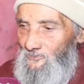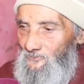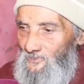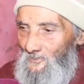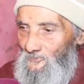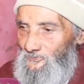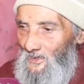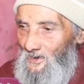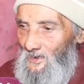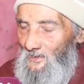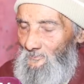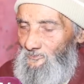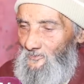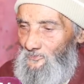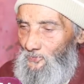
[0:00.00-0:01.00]
ستة في شهر
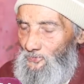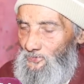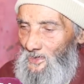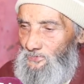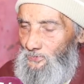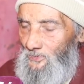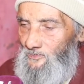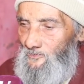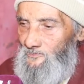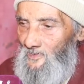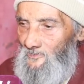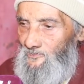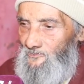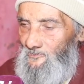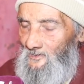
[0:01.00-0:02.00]
خمسة تعود عنده
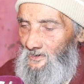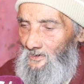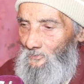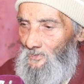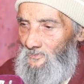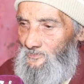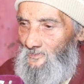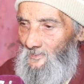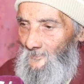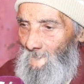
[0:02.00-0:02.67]
ستة سنوات